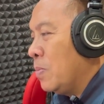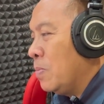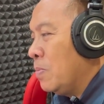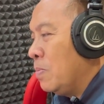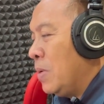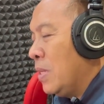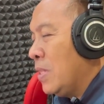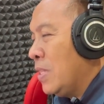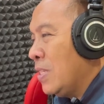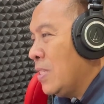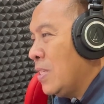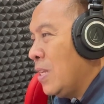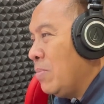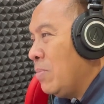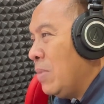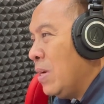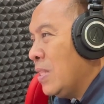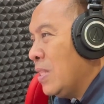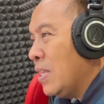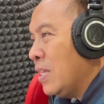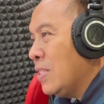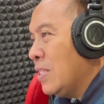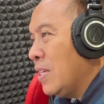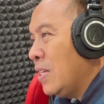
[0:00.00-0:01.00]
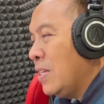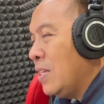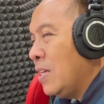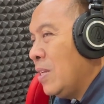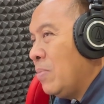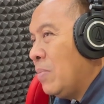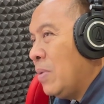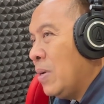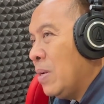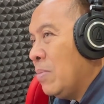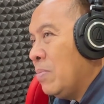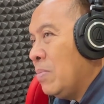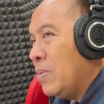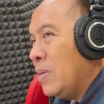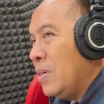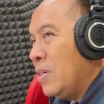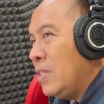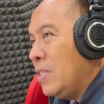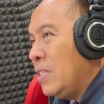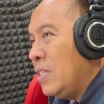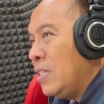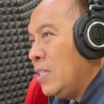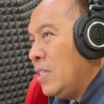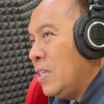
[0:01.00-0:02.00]
batasan-batasan dari para
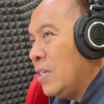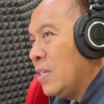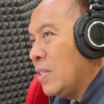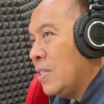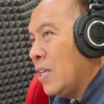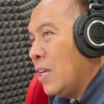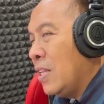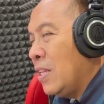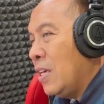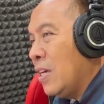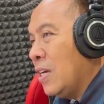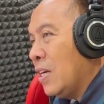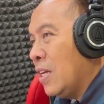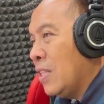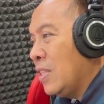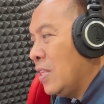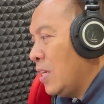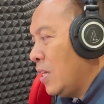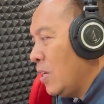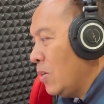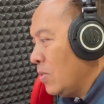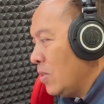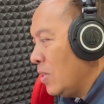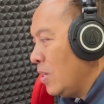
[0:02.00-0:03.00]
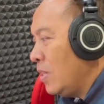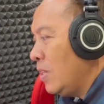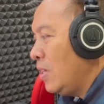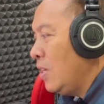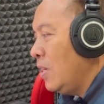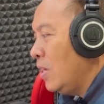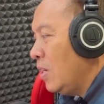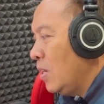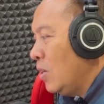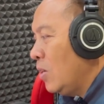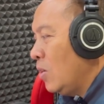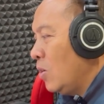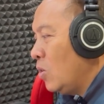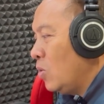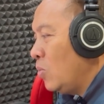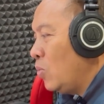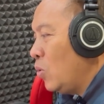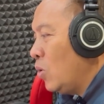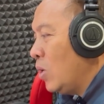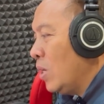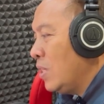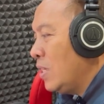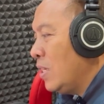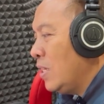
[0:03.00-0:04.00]
penyidik TNI Angkatan Laut ini
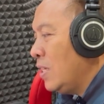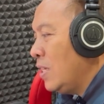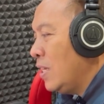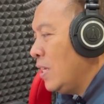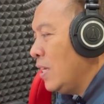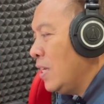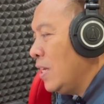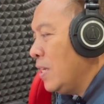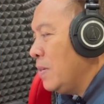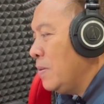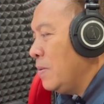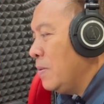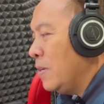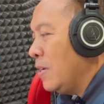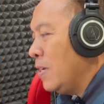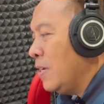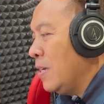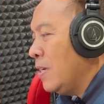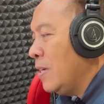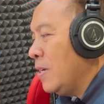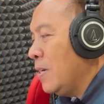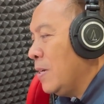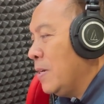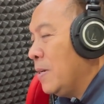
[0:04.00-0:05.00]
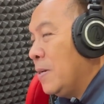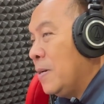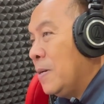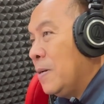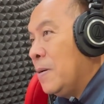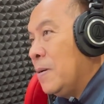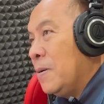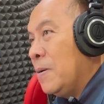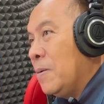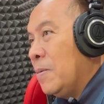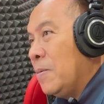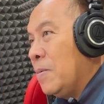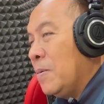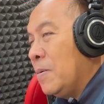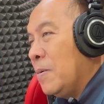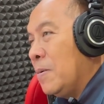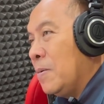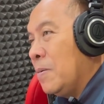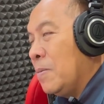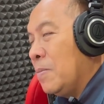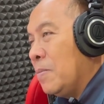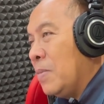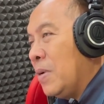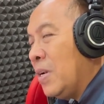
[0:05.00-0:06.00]
hubungannya dengan uh,
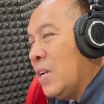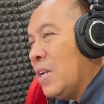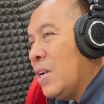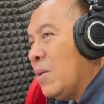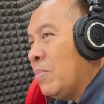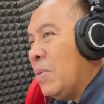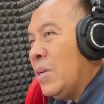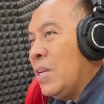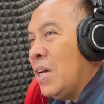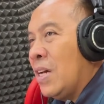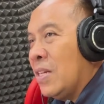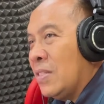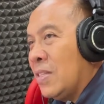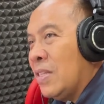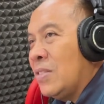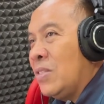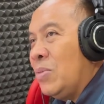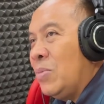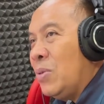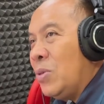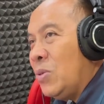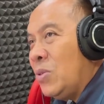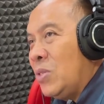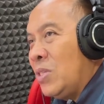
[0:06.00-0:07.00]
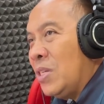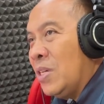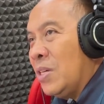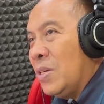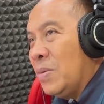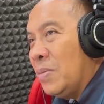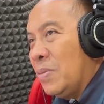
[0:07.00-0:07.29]
penerapan hak asasi manusia.